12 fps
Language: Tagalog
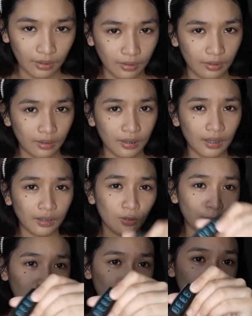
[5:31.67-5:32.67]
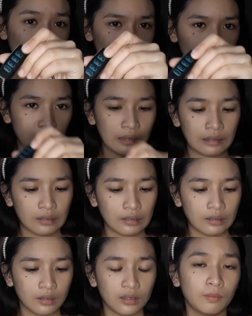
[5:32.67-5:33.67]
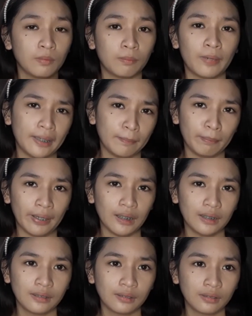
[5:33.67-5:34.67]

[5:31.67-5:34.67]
And tingnan natin kung meron pang mas iba bright pa.